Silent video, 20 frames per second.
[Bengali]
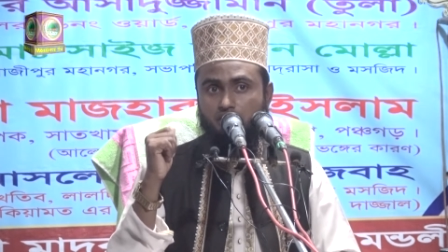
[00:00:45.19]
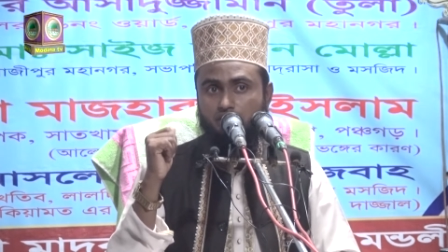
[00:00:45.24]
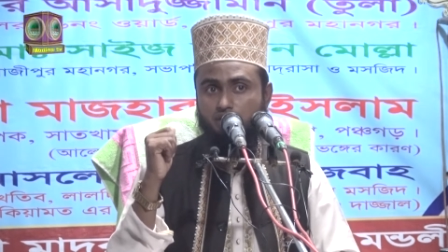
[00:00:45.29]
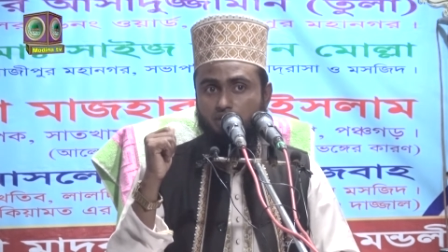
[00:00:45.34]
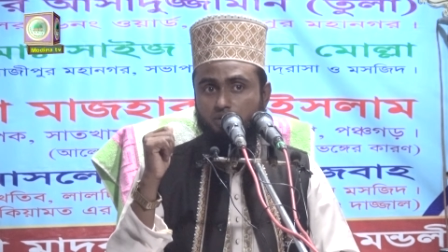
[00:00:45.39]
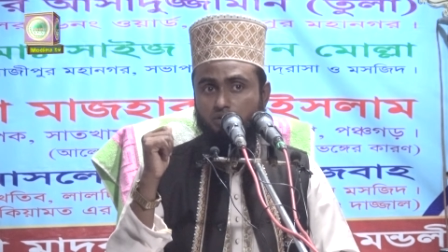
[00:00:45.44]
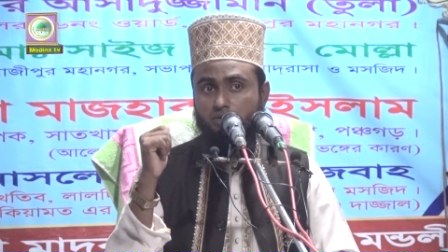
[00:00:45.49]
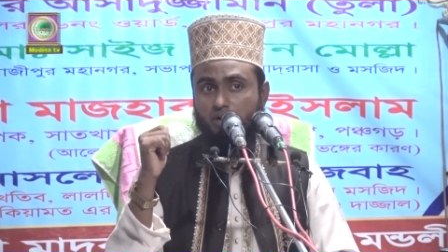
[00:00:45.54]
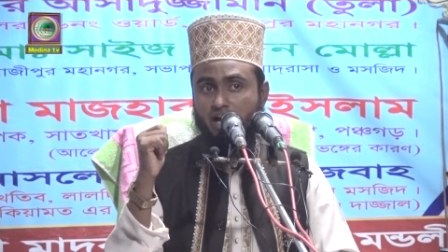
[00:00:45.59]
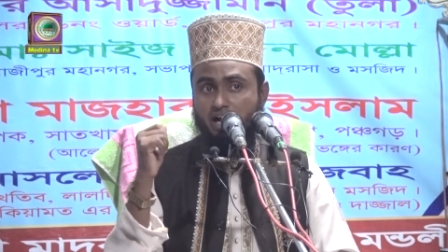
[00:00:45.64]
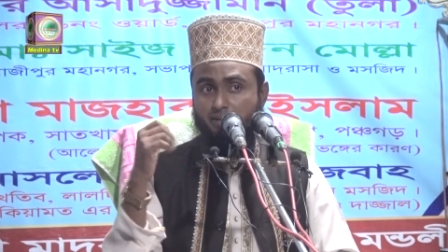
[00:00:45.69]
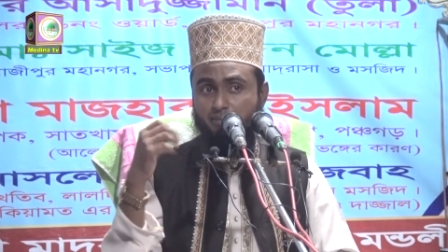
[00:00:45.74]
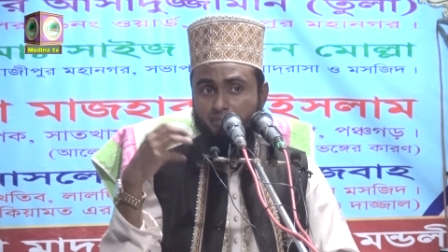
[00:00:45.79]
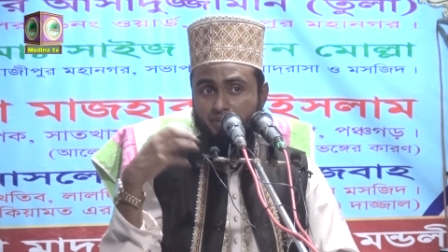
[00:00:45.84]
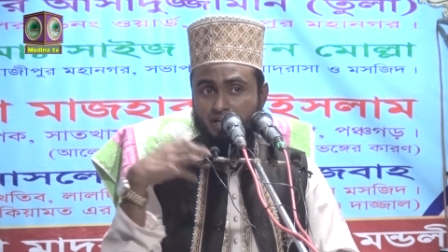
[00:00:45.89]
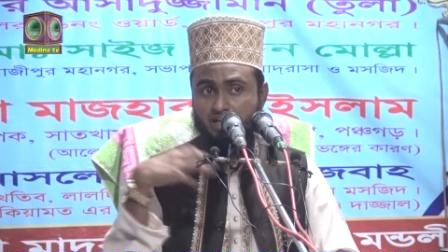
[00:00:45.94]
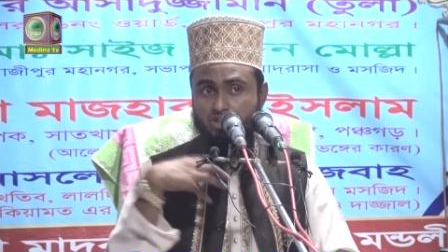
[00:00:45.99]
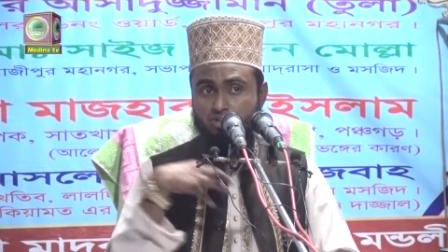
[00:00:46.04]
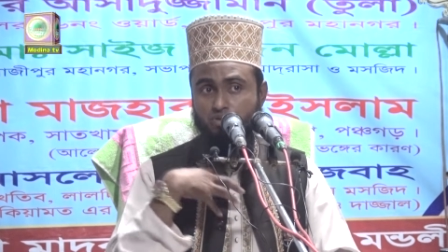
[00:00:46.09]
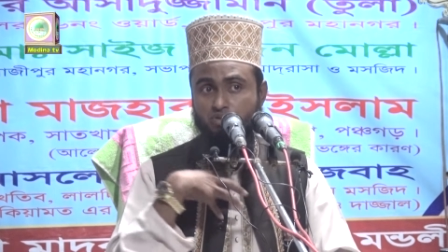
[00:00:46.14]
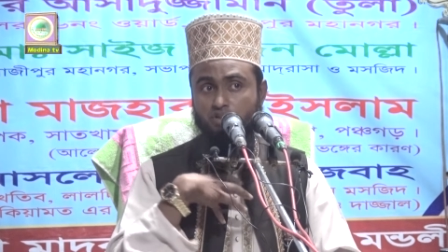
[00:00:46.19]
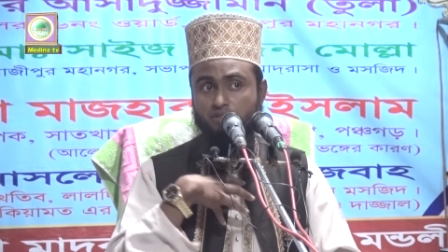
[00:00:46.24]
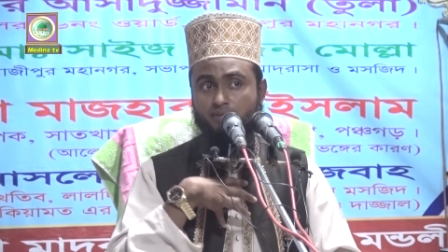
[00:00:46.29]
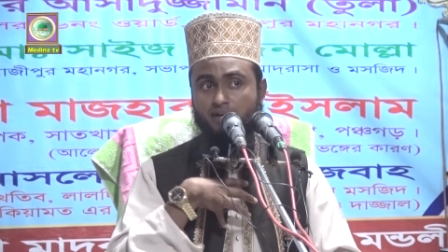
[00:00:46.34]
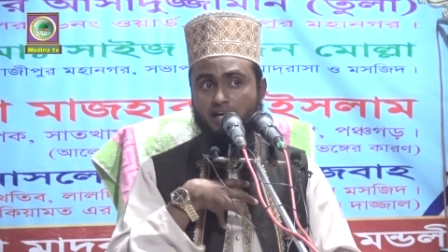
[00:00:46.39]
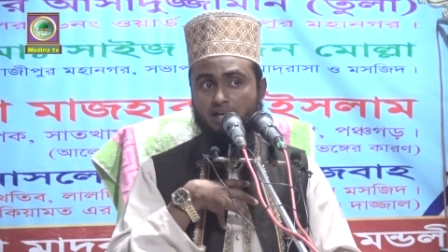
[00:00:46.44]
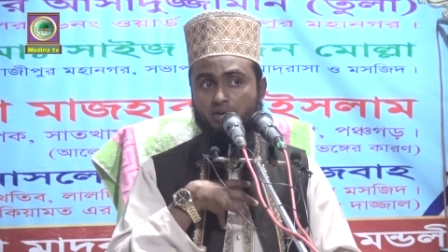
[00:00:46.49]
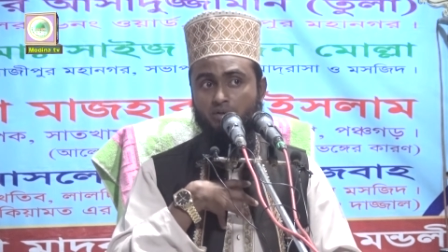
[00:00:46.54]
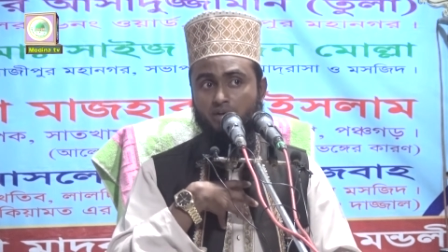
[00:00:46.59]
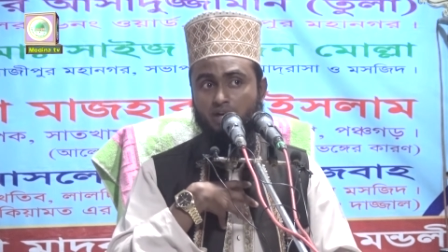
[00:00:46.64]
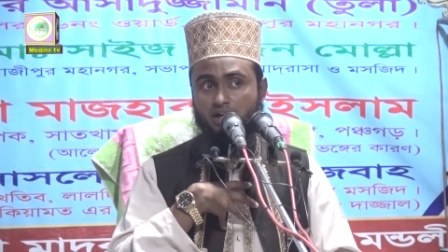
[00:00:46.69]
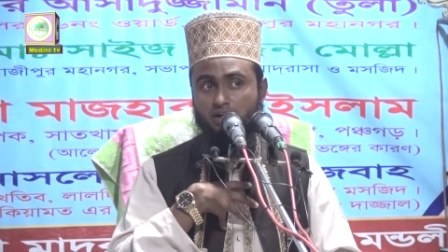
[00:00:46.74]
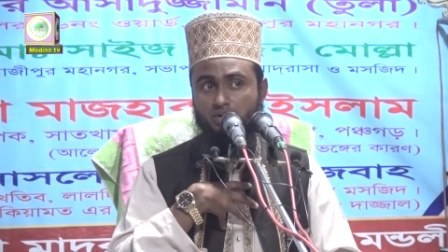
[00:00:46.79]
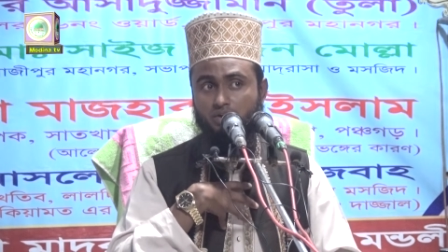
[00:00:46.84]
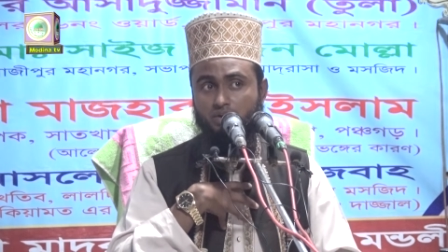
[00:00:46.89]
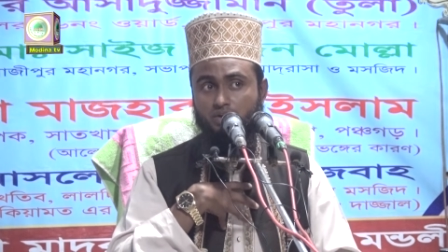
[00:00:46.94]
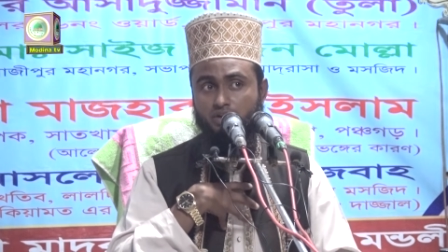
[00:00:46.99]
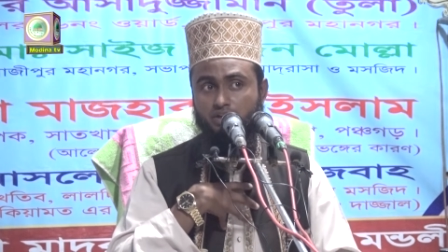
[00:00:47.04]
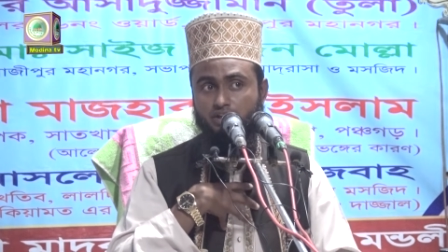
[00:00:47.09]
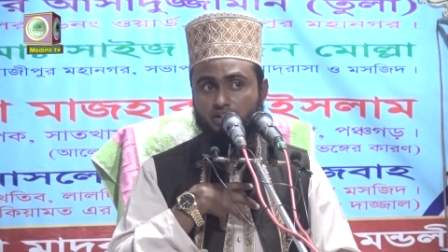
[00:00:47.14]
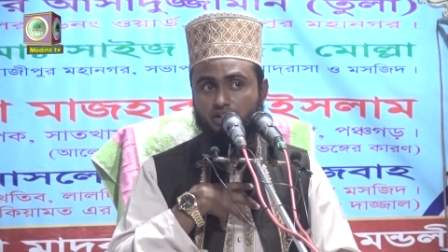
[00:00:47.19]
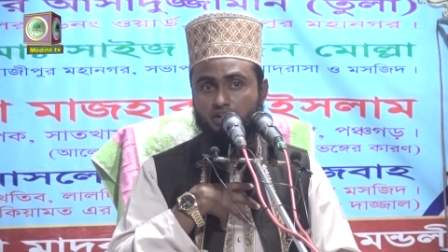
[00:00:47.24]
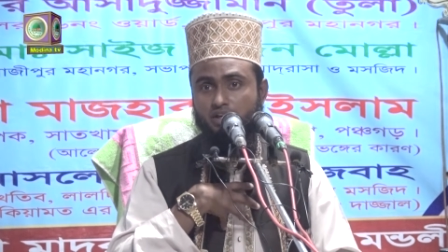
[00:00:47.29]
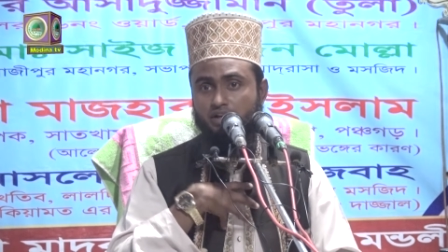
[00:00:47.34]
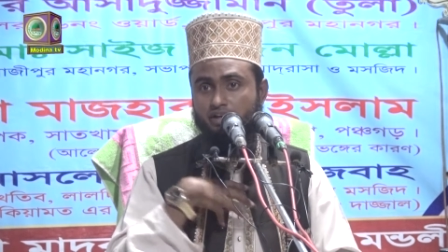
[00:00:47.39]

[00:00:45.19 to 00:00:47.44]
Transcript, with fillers: কিন্তু আমরা যদি ভালো না হই